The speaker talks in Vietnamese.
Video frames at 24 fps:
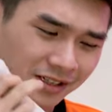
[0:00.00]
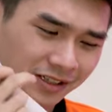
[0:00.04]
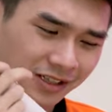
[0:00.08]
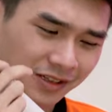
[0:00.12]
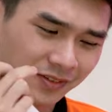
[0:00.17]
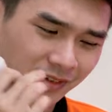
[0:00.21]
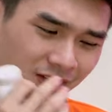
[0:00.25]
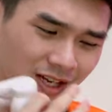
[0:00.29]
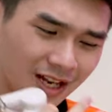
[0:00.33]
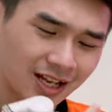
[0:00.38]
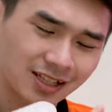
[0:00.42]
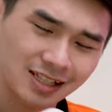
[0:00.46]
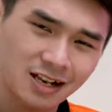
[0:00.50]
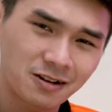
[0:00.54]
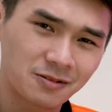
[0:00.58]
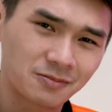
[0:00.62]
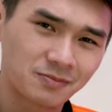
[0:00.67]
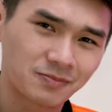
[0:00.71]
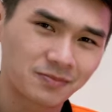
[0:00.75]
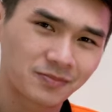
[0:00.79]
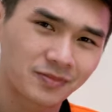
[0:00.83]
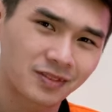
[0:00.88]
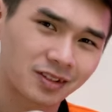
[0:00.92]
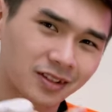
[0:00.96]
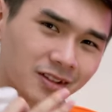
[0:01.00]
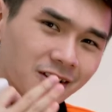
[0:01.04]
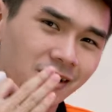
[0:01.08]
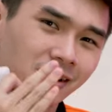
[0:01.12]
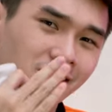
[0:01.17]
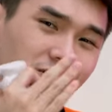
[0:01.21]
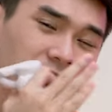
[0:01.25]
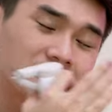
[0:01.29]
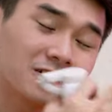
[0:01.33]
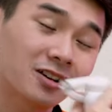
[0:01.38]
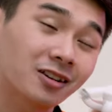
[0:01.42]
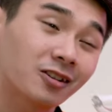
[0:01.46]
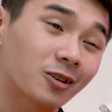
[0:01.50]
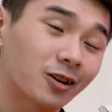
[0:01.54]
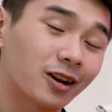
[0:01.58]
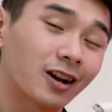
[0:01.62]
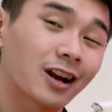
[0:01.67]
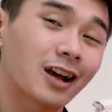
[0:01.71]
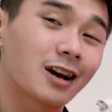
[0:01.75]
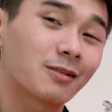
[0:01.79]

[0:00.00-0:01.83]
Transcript: Tại vì là sao? Đời trước họ đã